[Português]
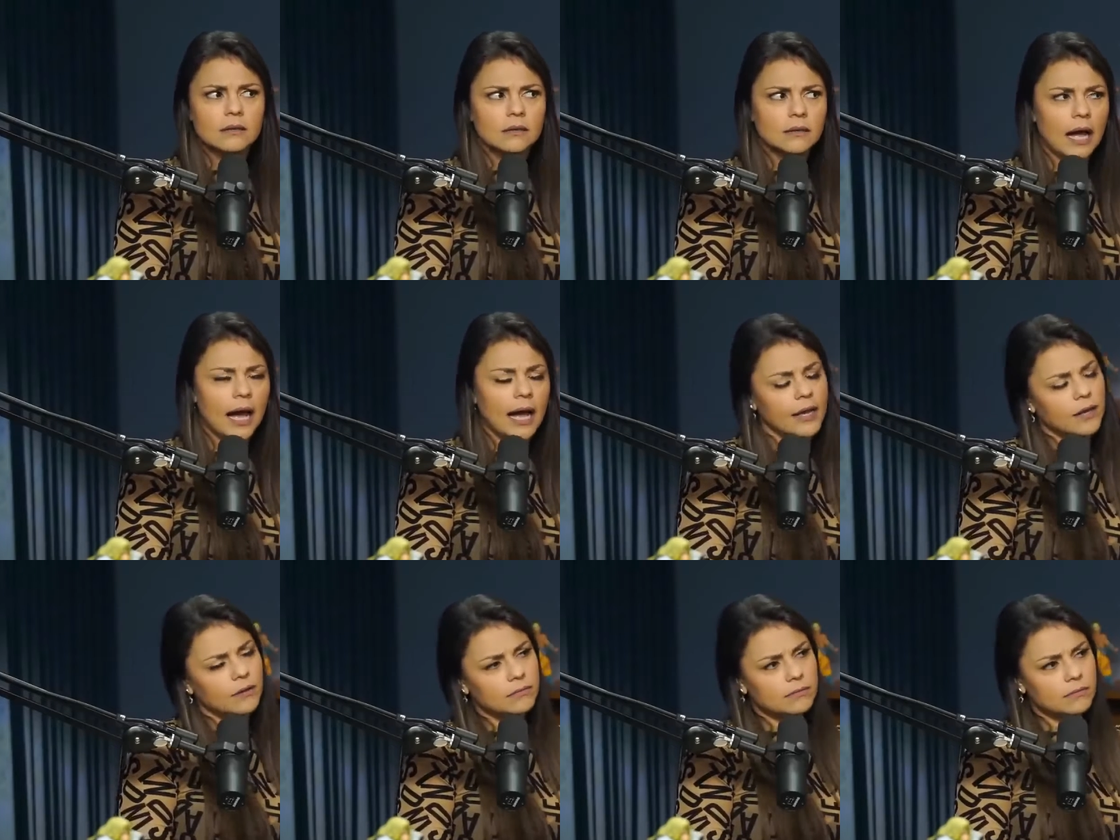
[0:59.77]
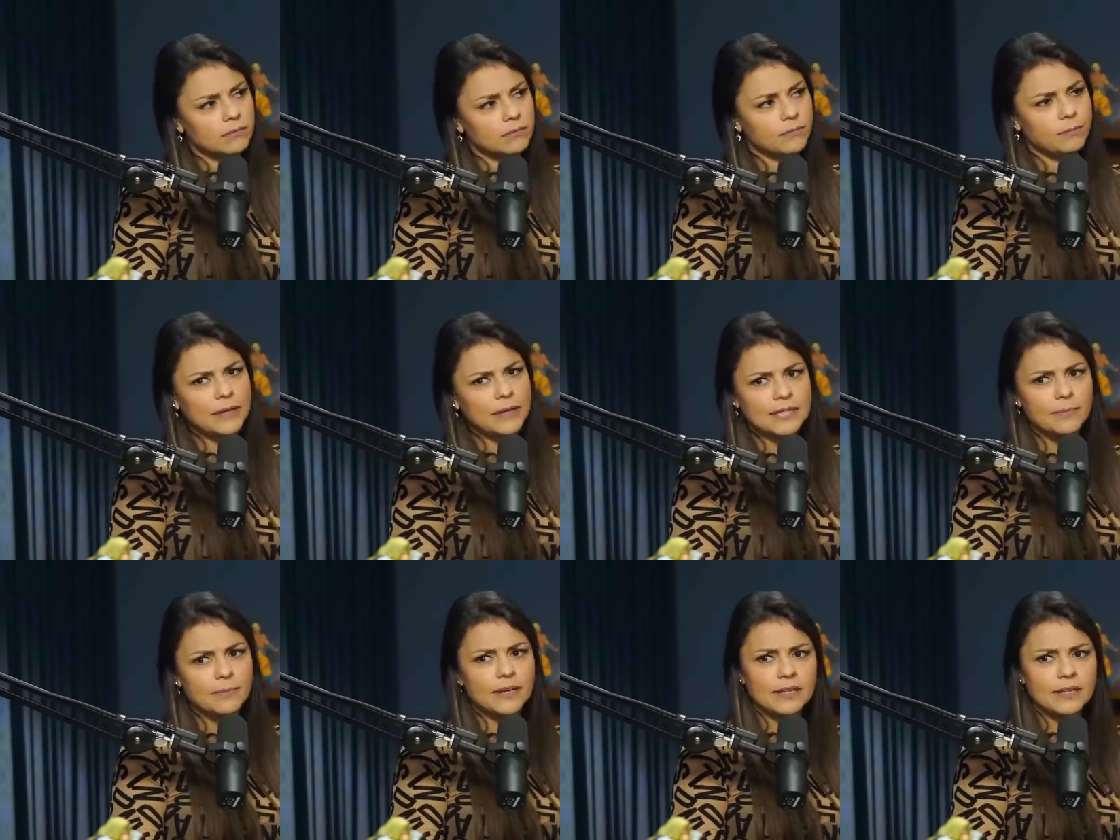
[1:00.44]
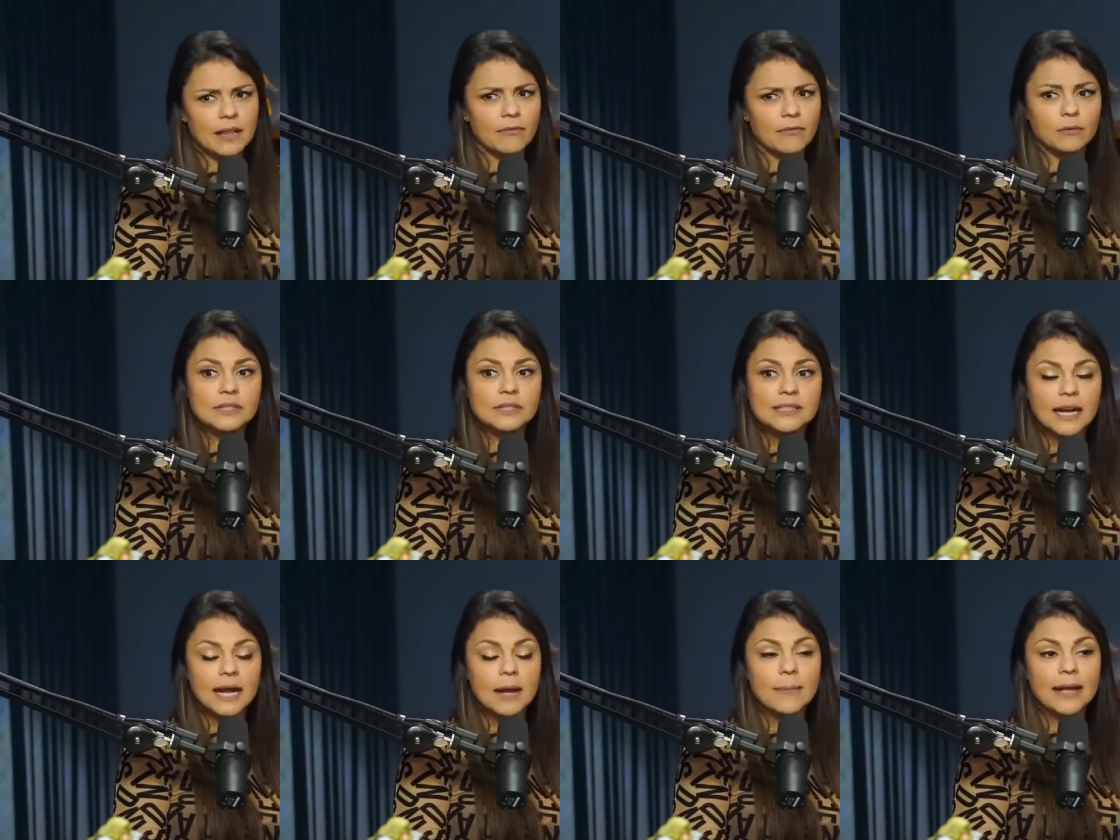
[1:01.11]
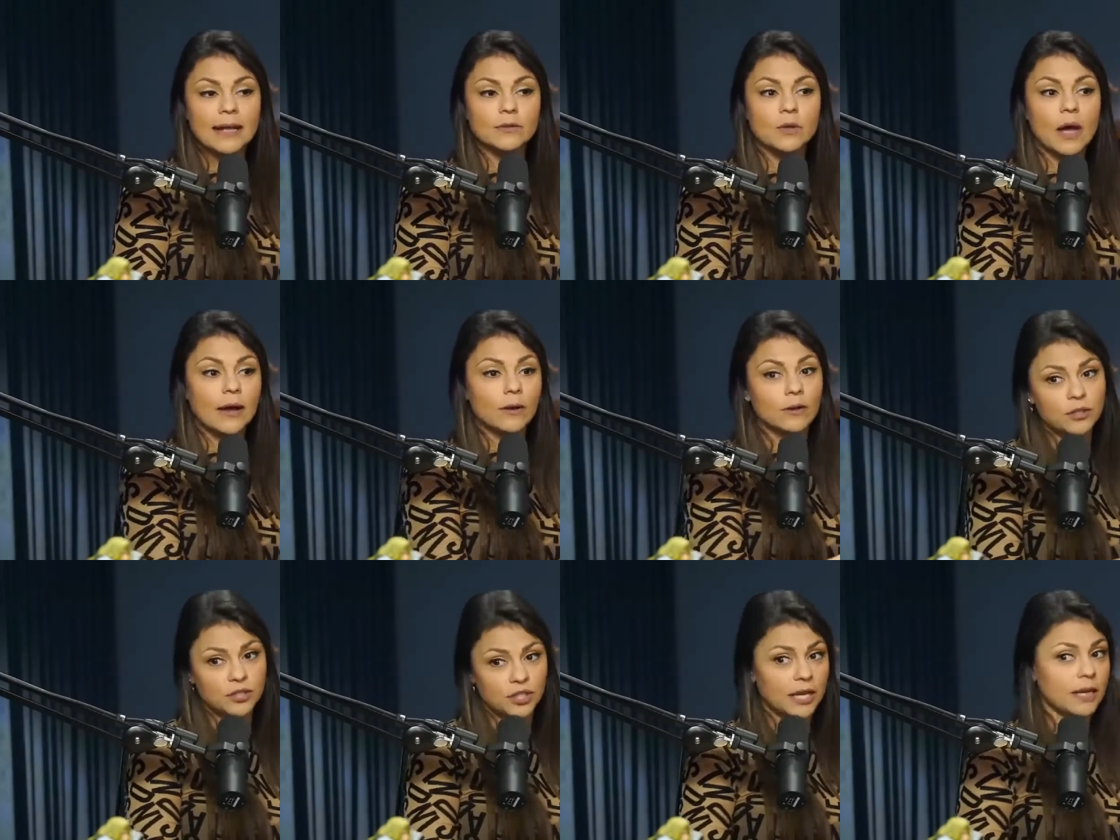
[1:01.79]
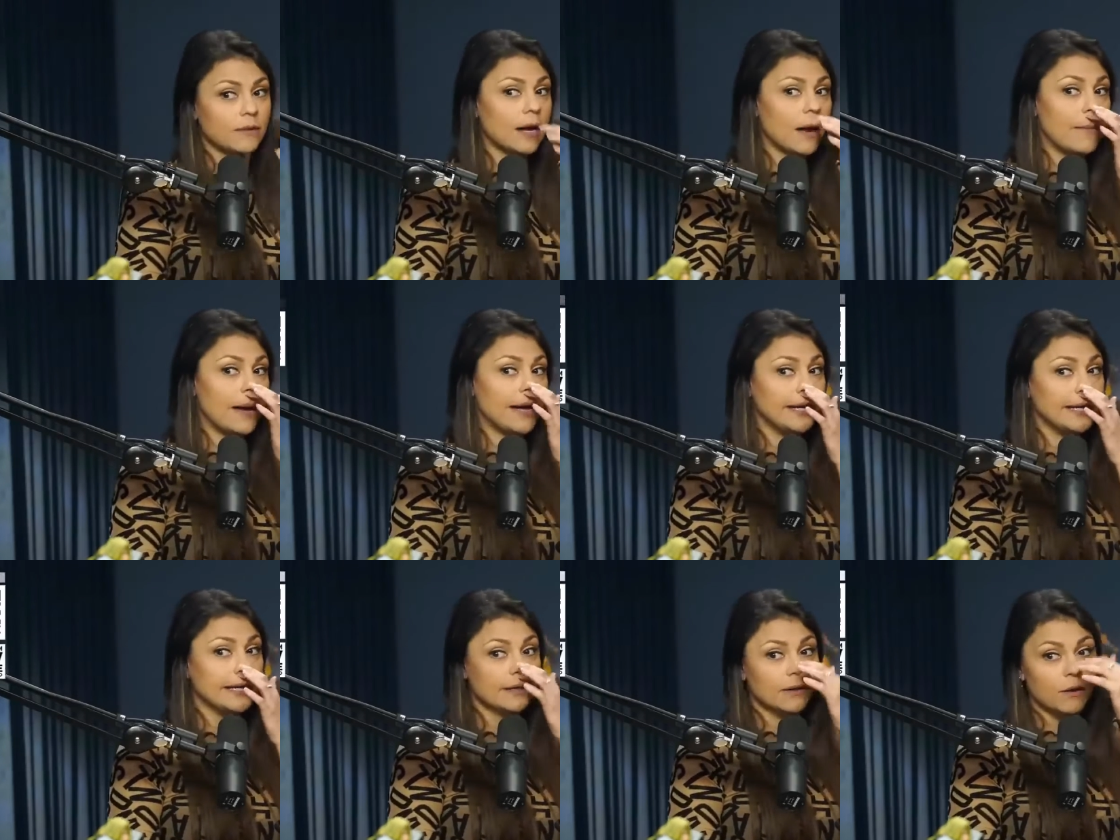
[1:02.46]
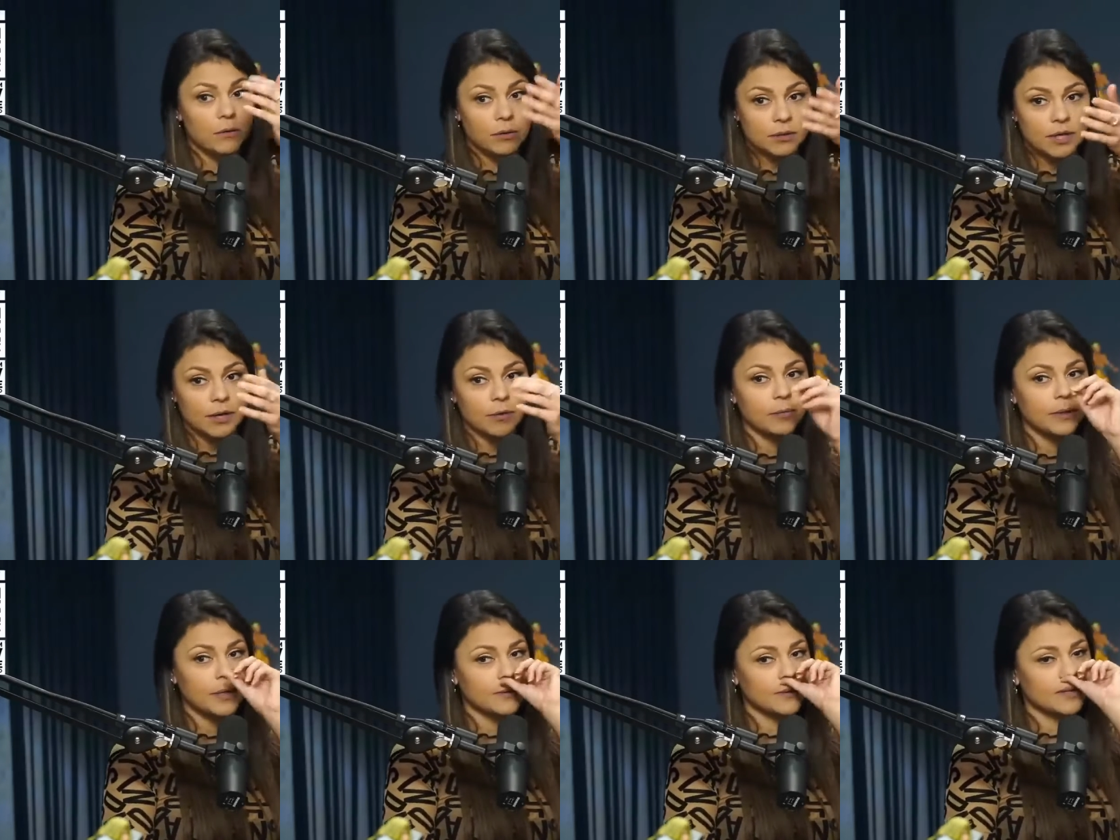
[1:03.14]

Aí eu percebi que teve um estranhamento. Aí quando eu cheguei no camarim, que eu encontrei o menino